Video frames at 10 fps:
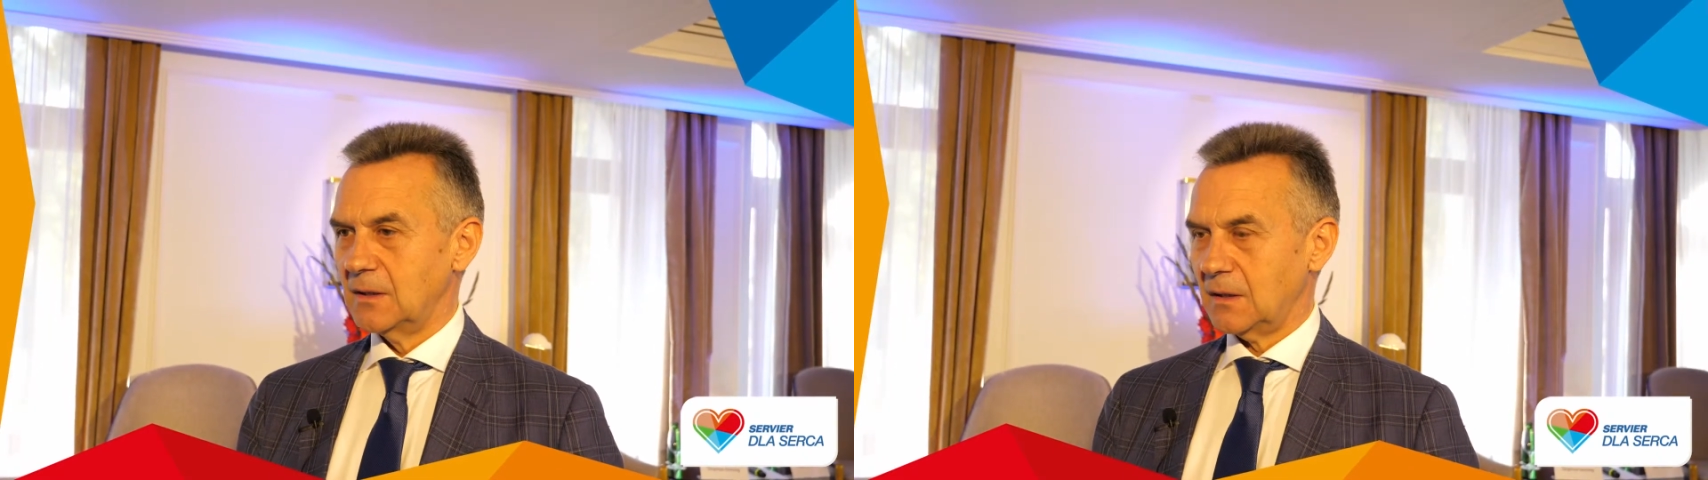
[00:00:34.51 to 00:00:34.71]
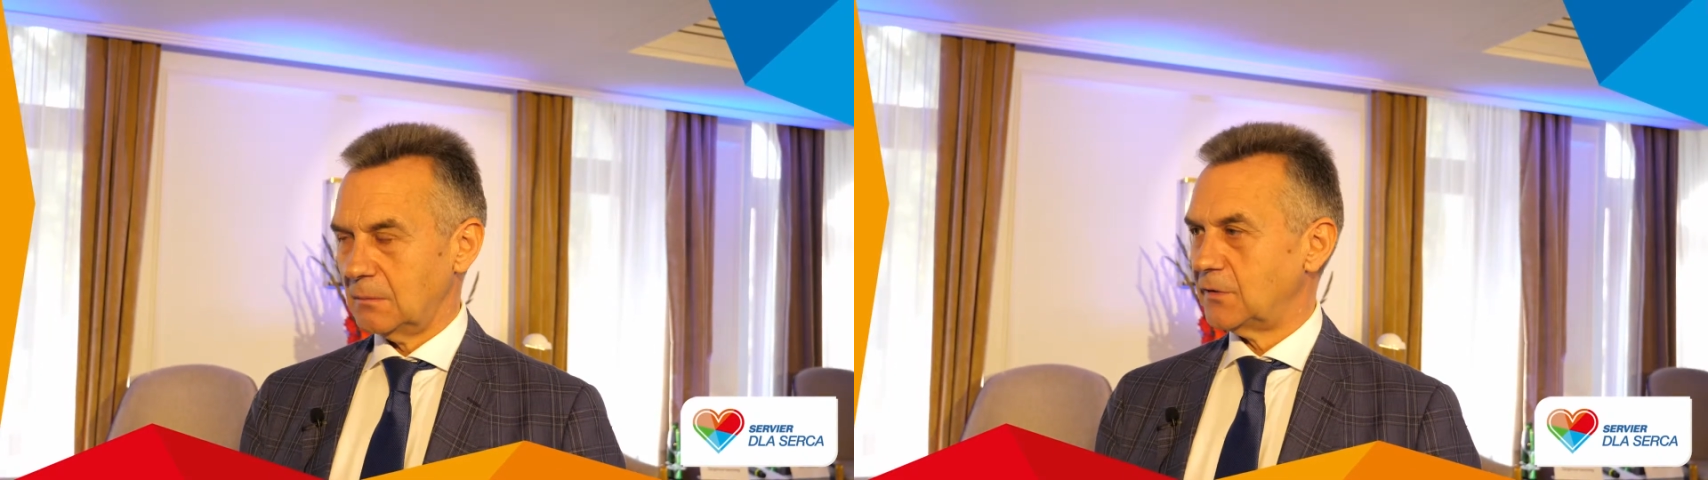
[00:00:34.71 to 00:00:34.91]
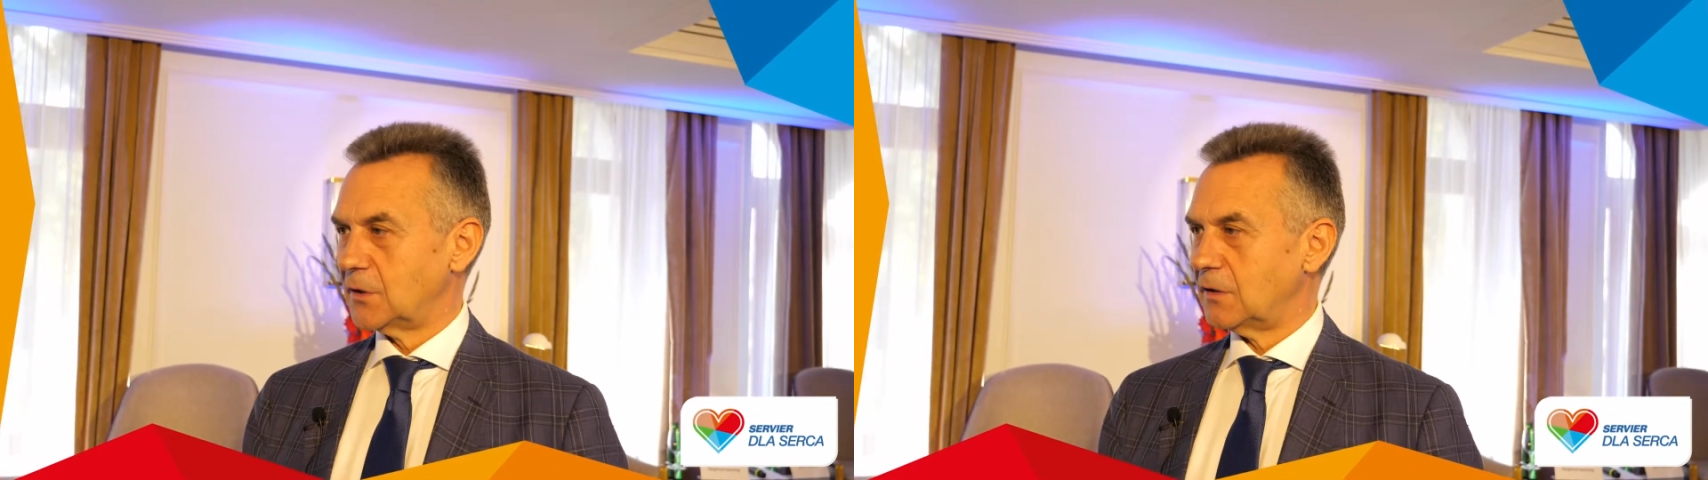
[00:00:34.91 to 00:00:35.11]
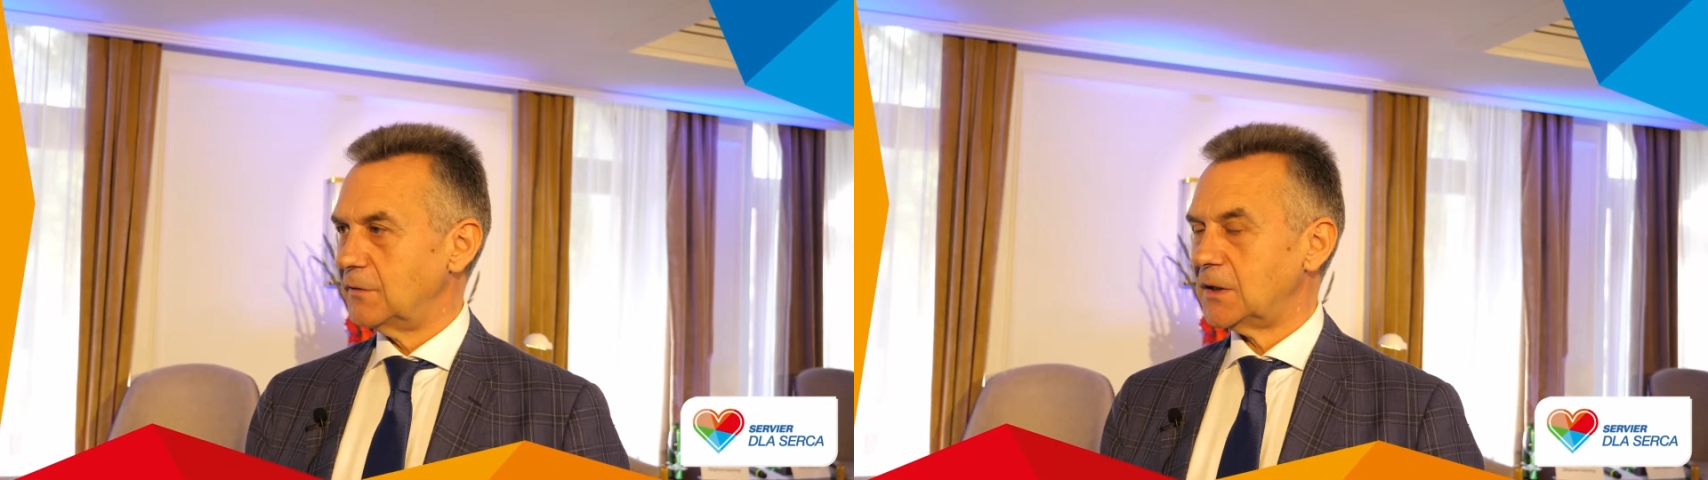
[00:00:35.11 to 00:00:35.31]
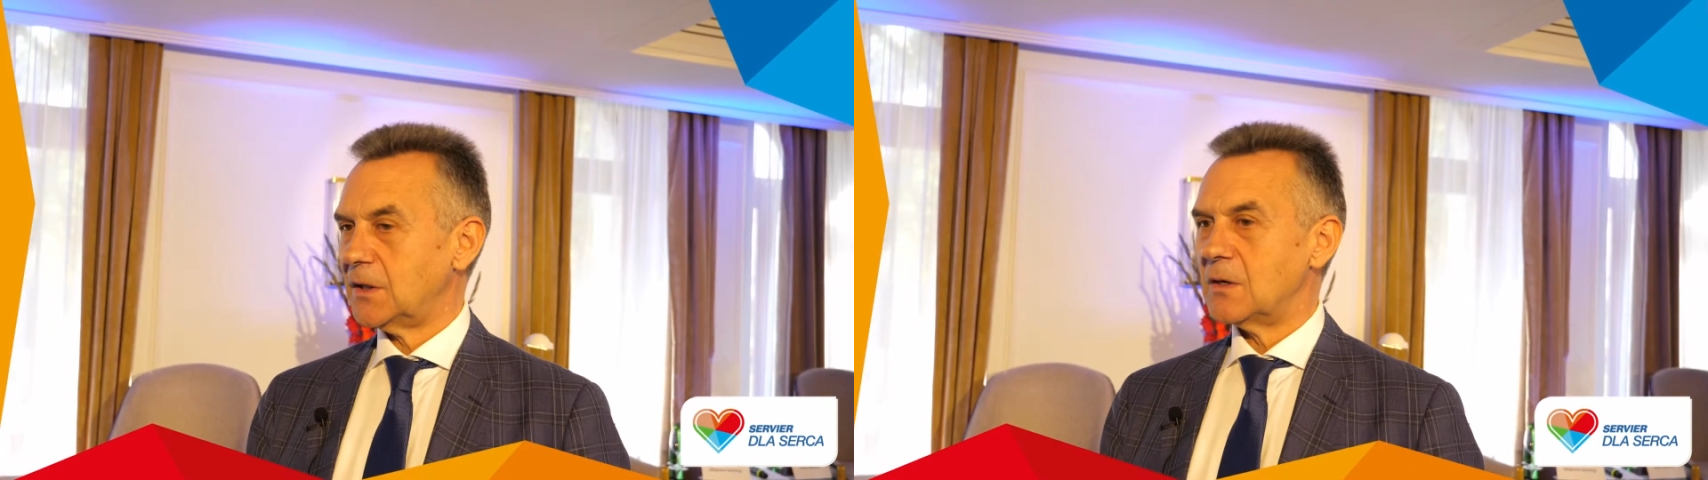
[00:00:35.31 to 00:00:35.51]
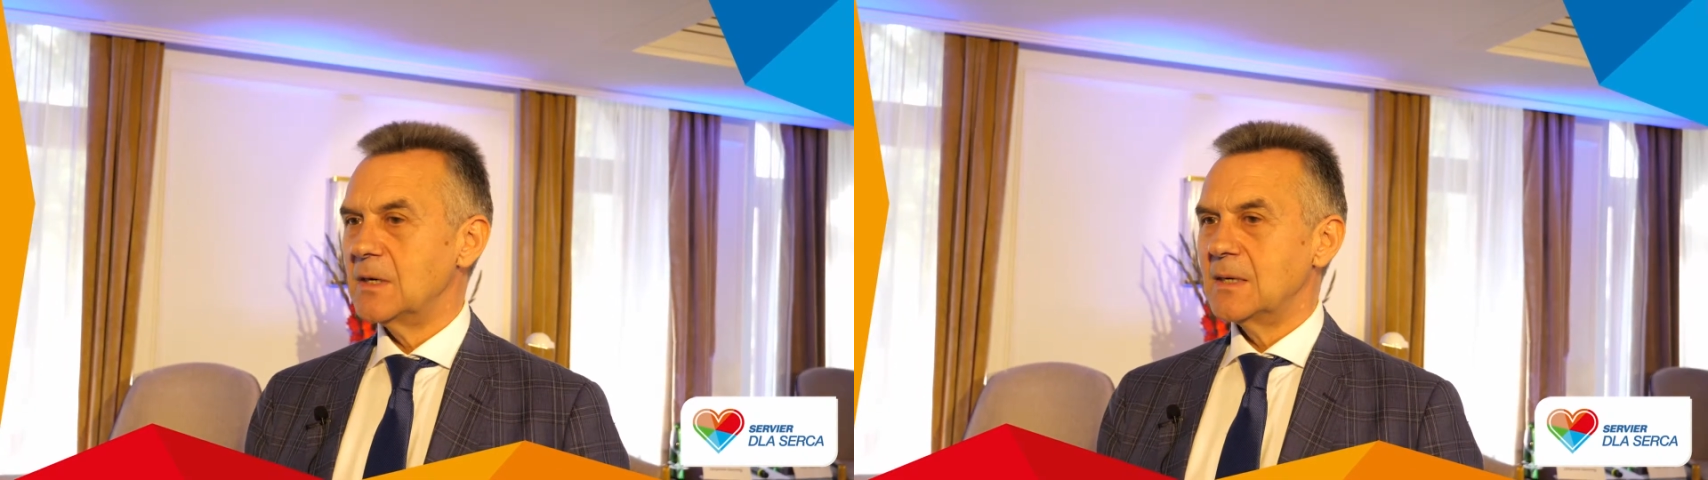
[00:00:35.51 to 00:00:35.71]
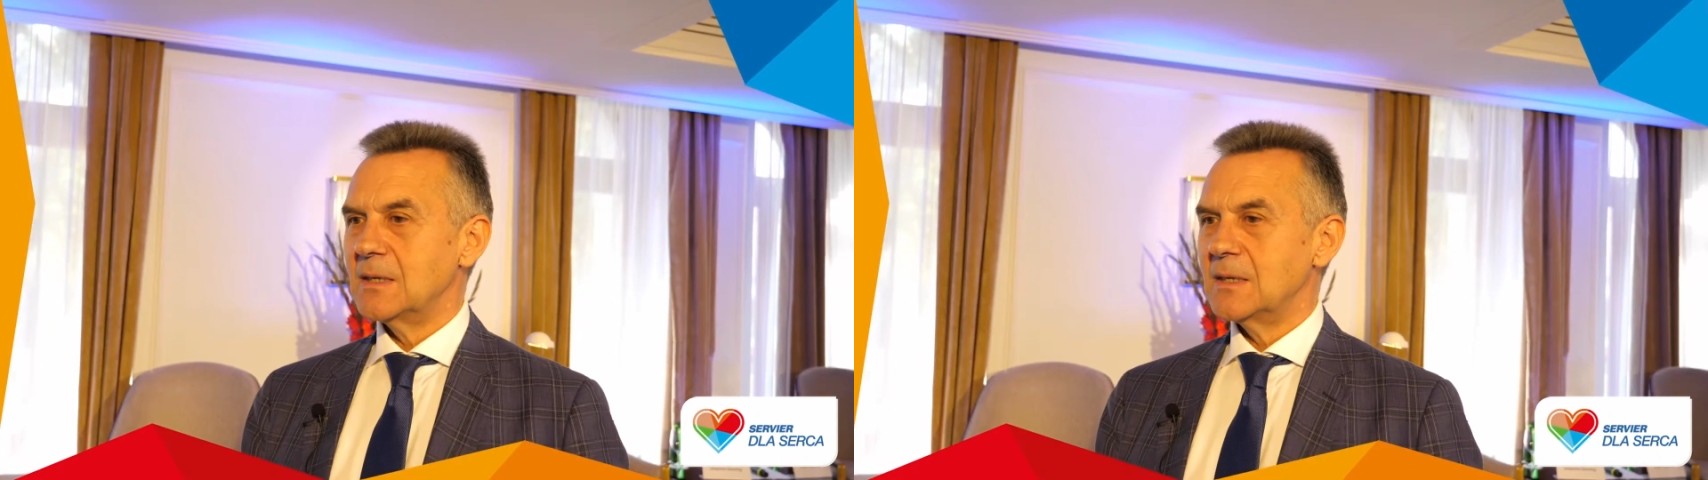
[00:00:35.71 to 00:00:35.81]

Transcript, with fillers: obwodowych, to